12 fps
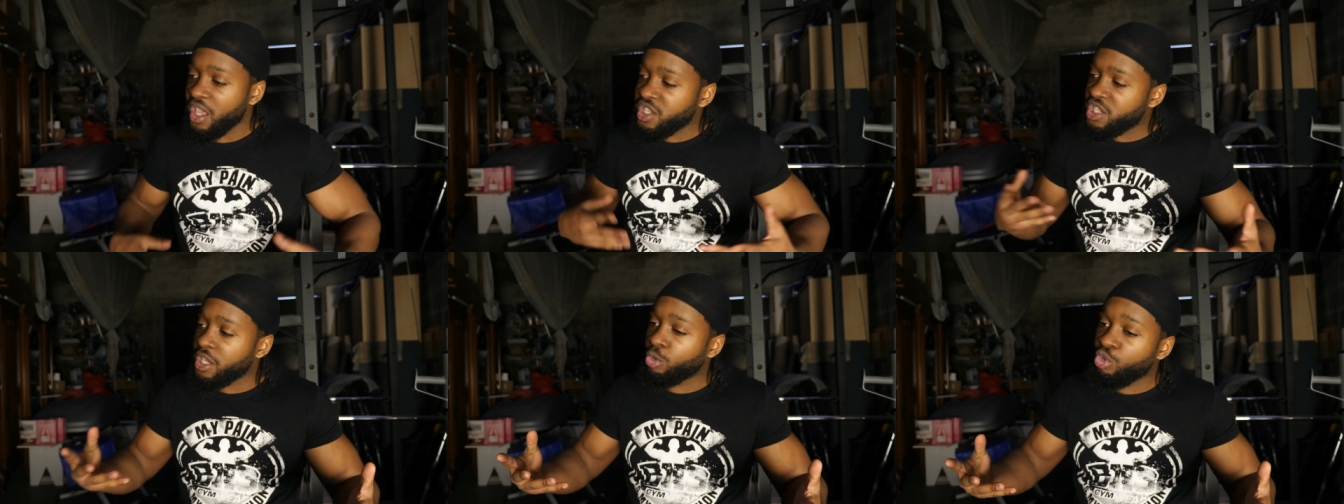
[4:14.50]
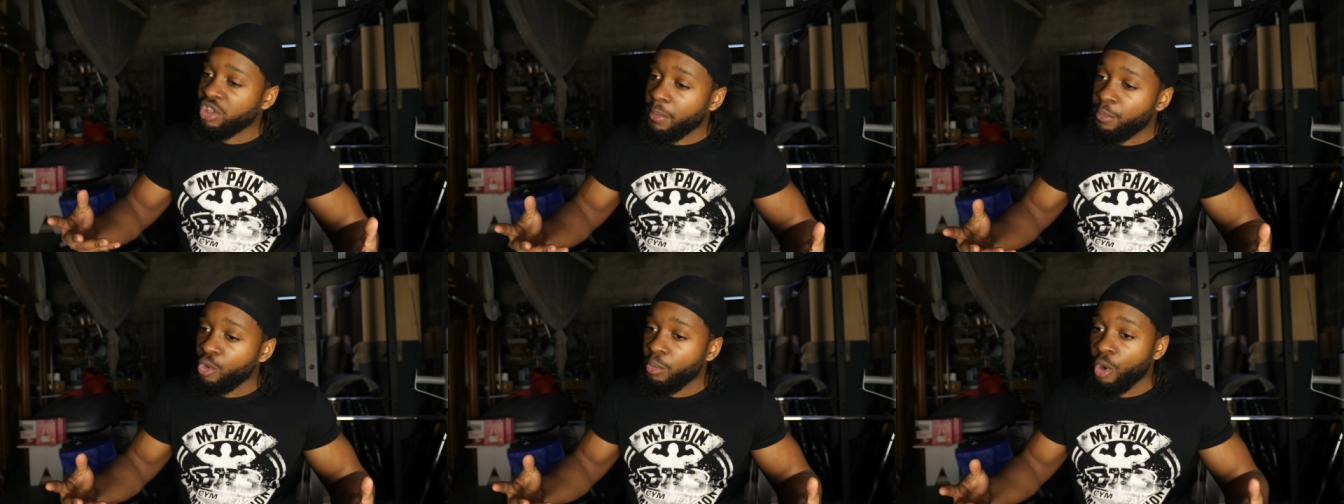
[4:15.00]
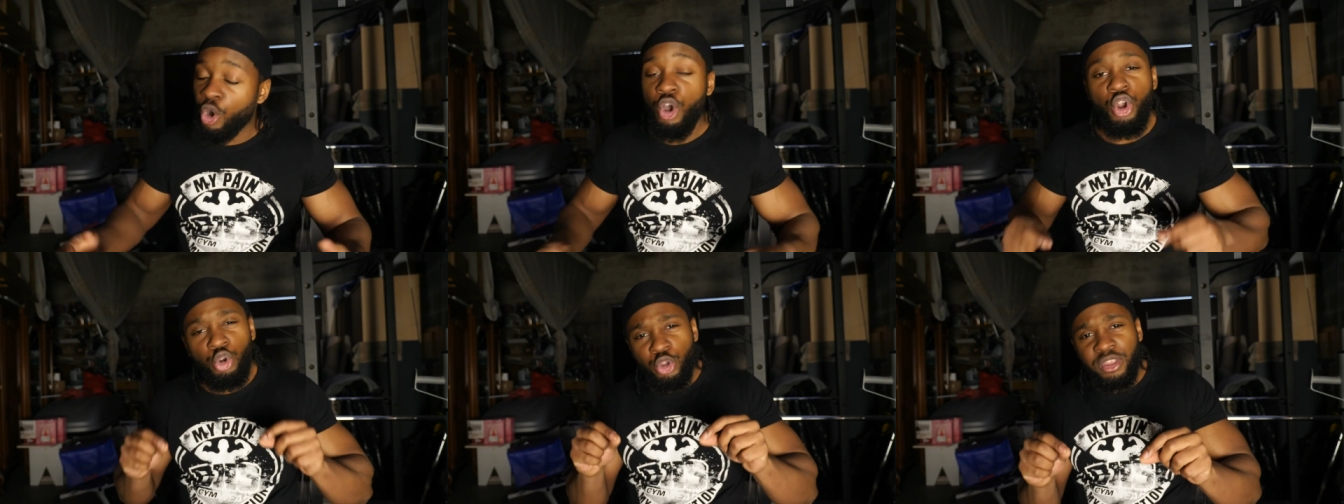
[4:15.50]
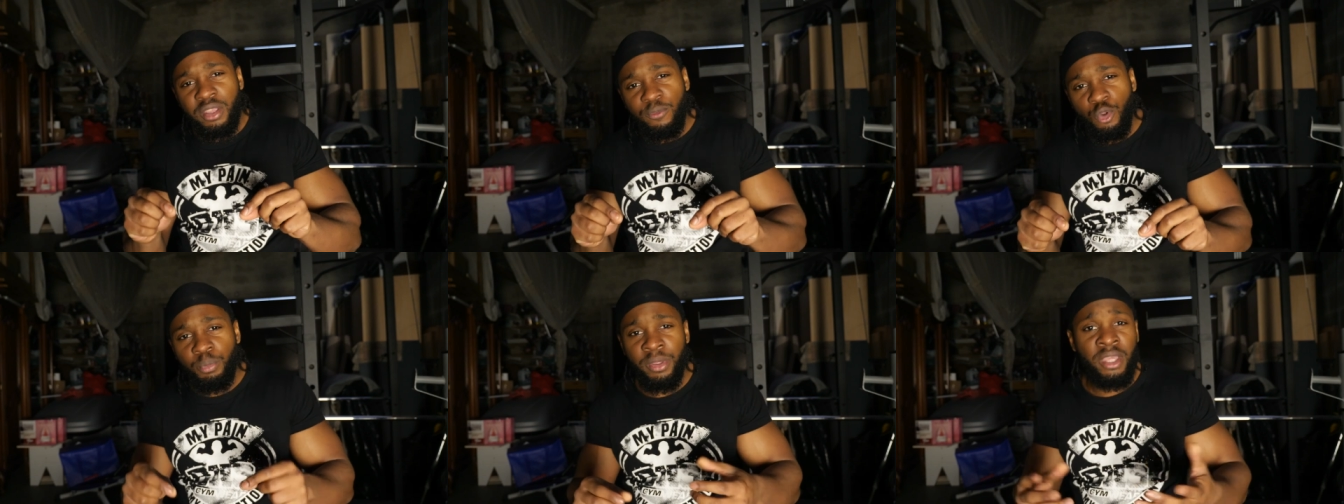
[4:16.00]
qui est tout simplement le
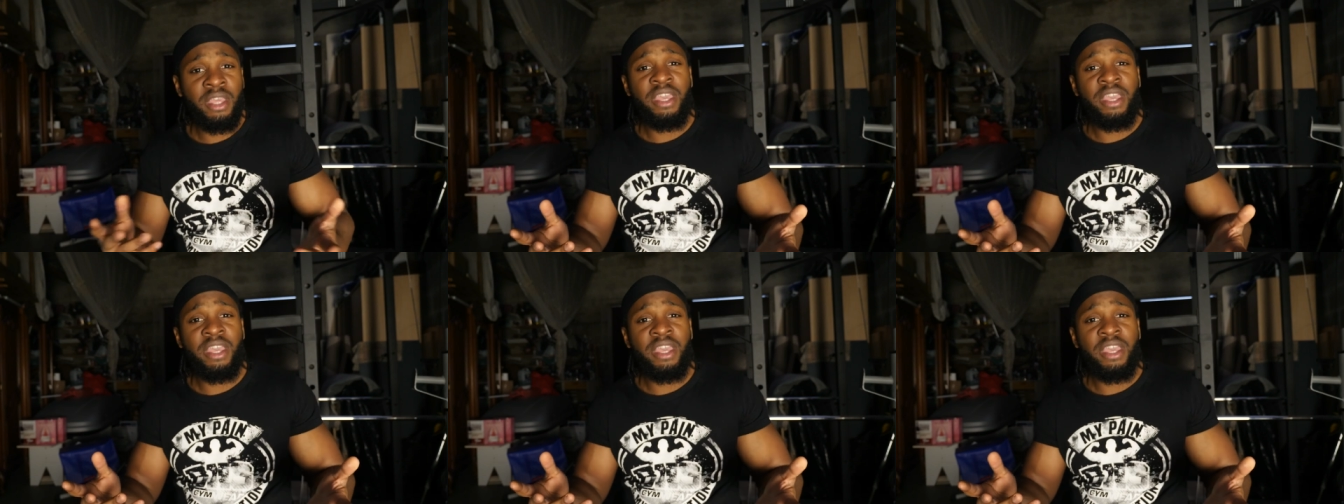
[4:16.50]
développé